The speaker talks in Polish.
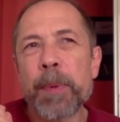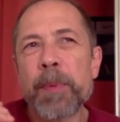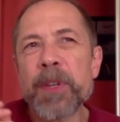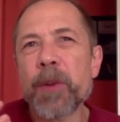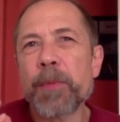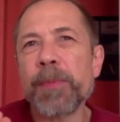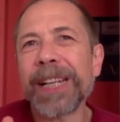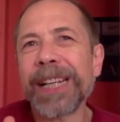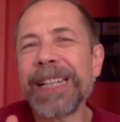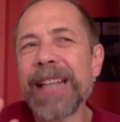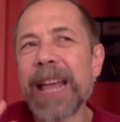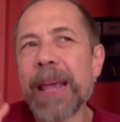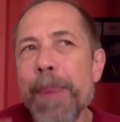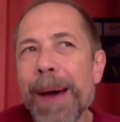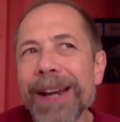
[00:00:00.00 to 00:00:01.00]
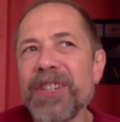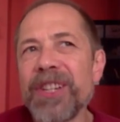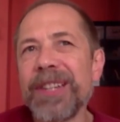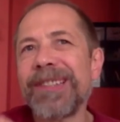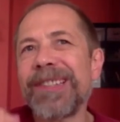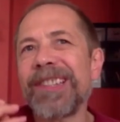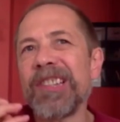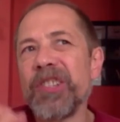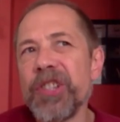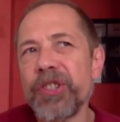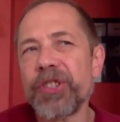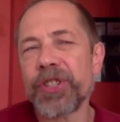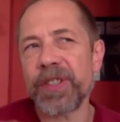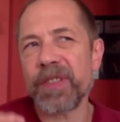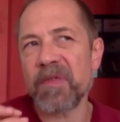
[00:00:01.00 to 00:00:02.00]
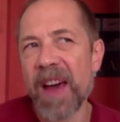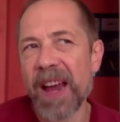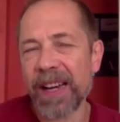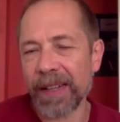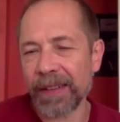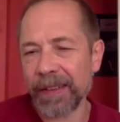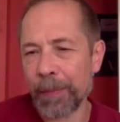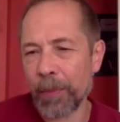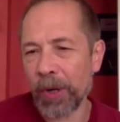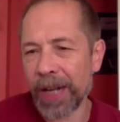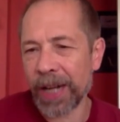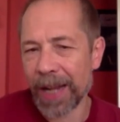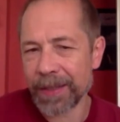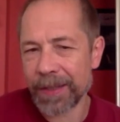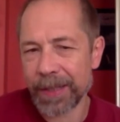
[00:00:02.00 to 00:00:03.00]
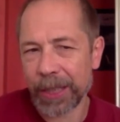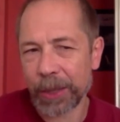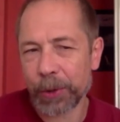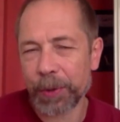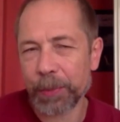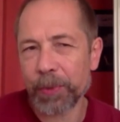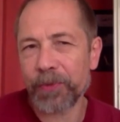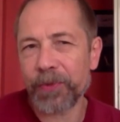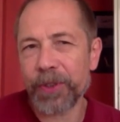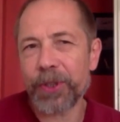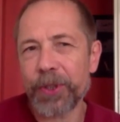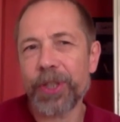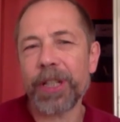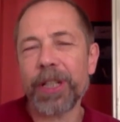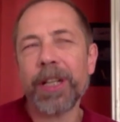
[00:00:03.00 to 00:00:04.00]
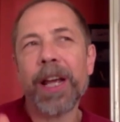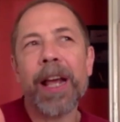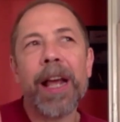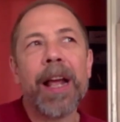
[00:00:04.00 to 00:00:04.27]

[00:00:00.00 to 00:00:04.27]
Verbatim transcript: powiedziałbym taki najbardziej cyniczny wariant demokracji, który mówi ci.